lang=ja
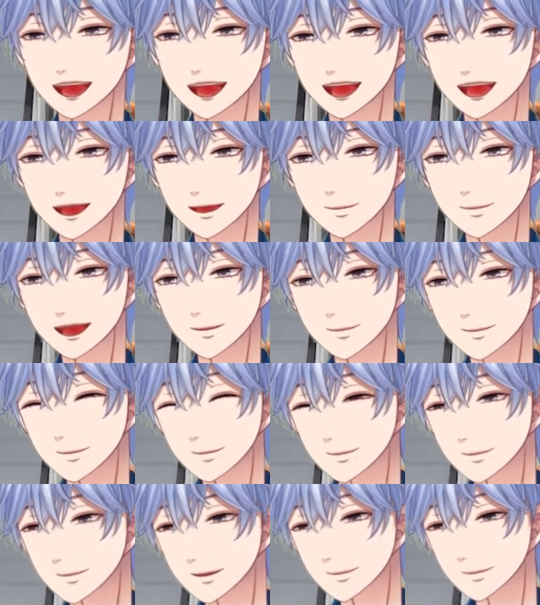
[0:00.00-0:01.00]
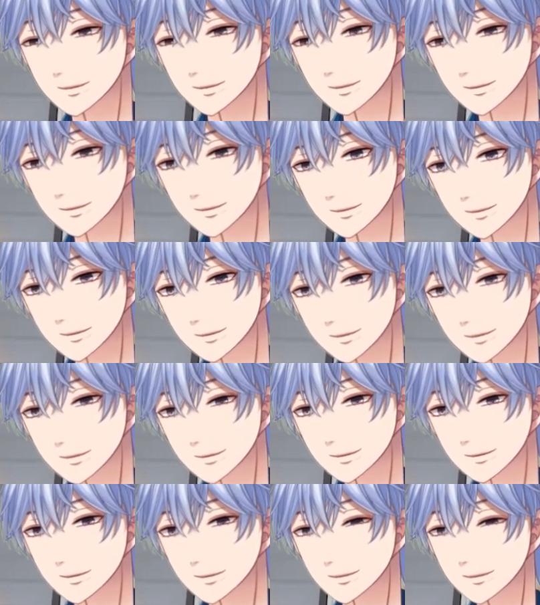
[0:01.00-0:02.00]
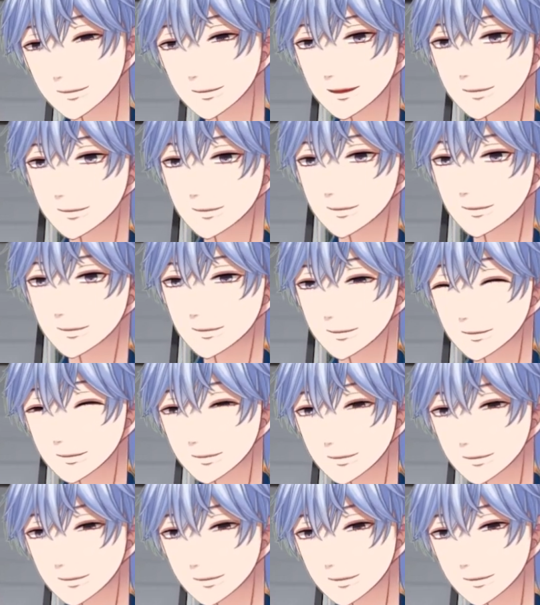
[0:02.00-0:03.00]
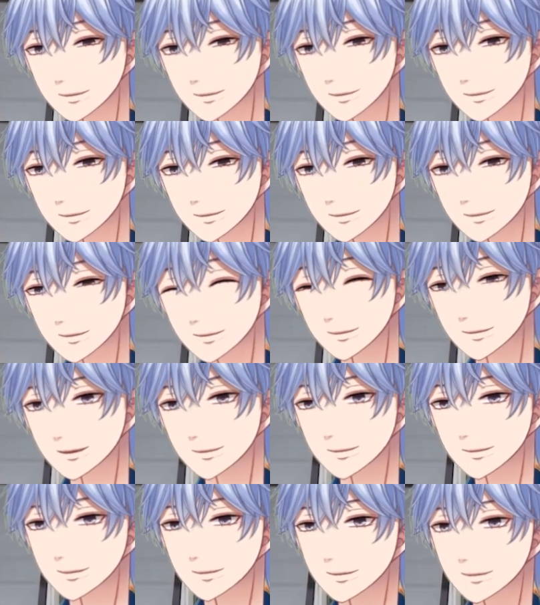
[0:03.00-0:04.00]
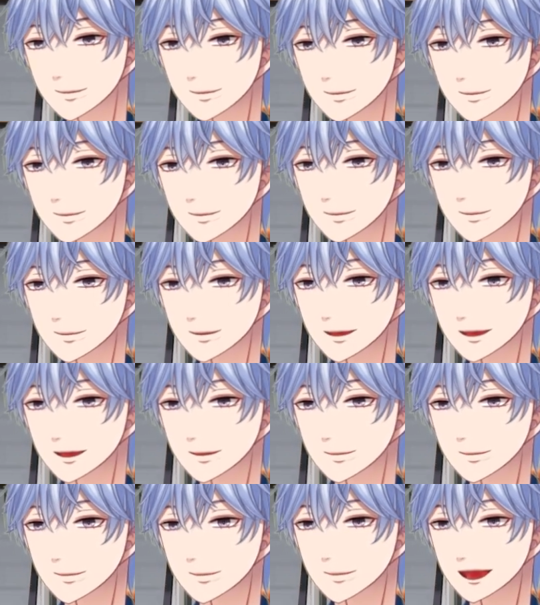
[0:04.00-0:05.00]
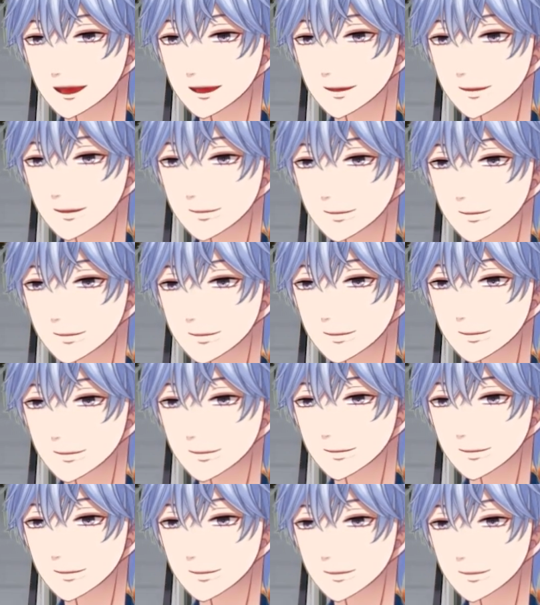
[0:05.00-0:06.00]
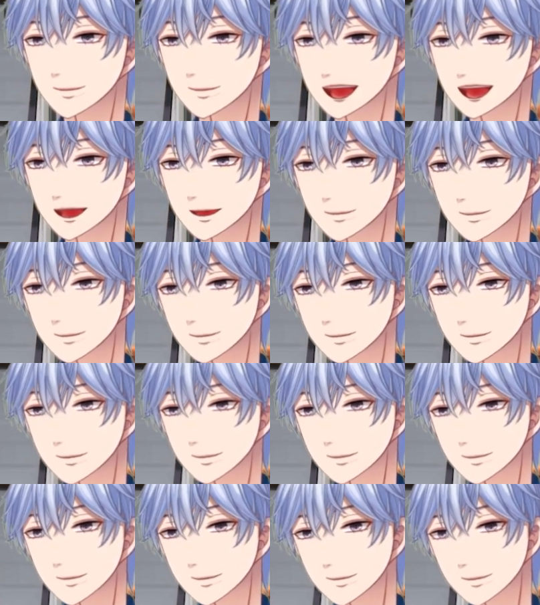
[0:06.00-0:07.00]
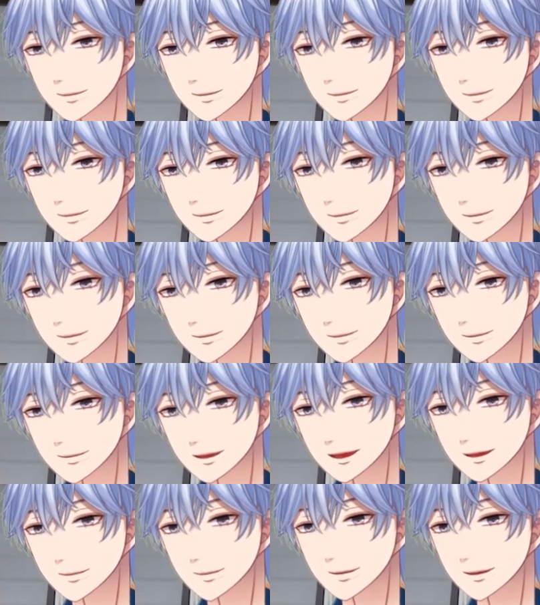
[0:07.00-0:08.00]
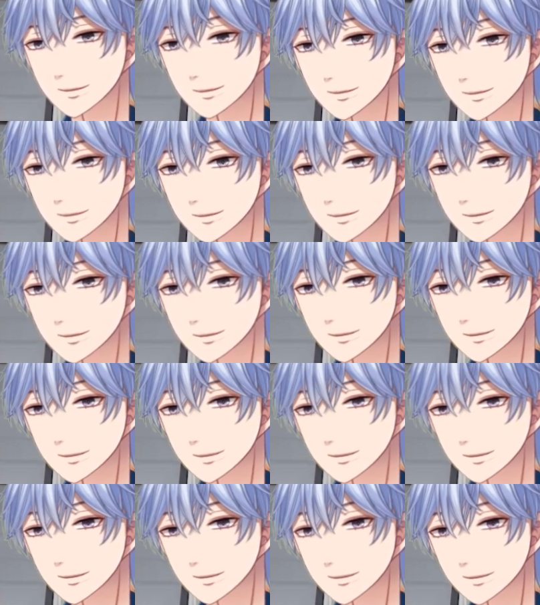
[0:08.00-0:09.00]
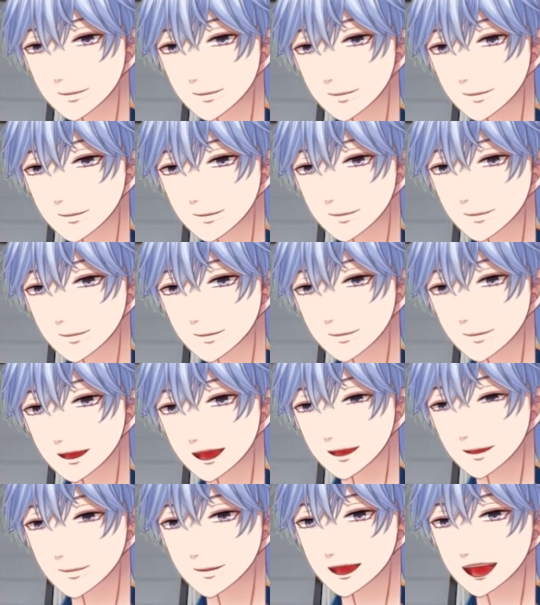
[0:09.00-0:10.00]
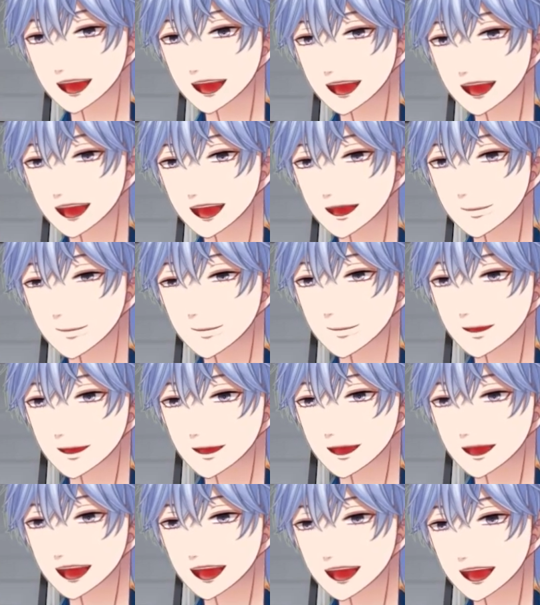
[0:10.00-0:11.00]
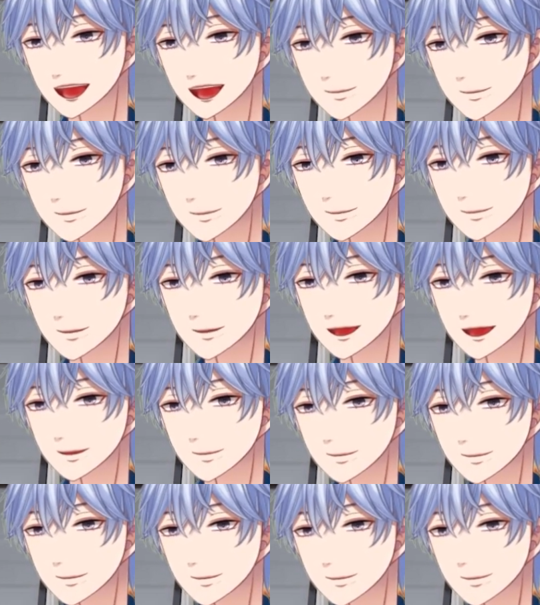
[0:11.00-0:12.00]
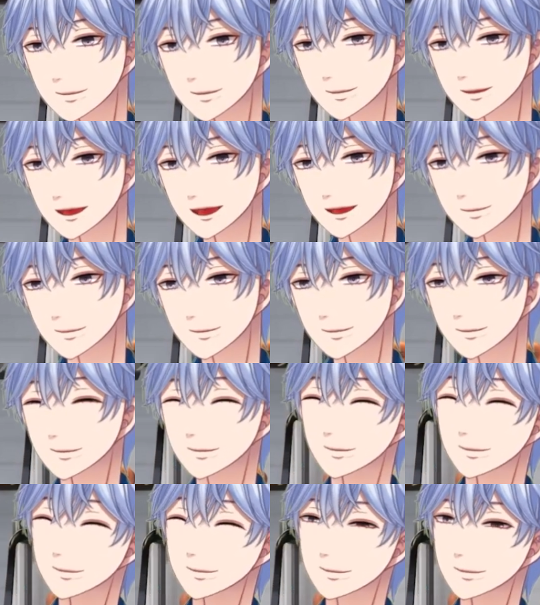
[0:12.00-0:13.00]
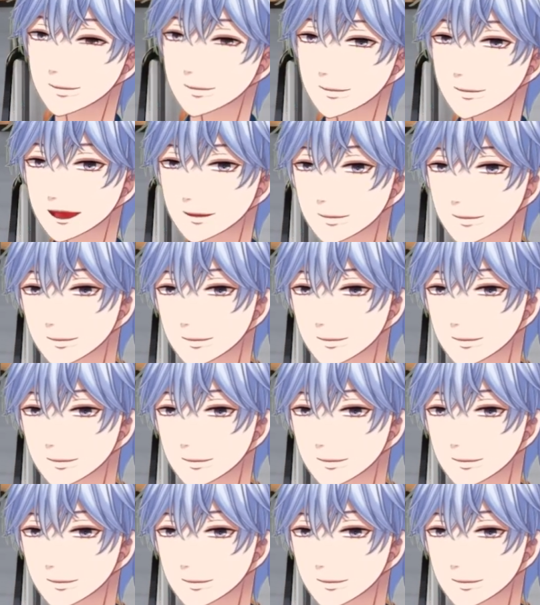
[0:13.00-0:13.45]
ではね、早速この SnowMan、Travis Japan のスペシャルパフォーマンス見ていきましょう。もう最後のパートです。よろしくお願いいたします。これね、夢張りが終わった後ですね。えぐいっすよ、最初から。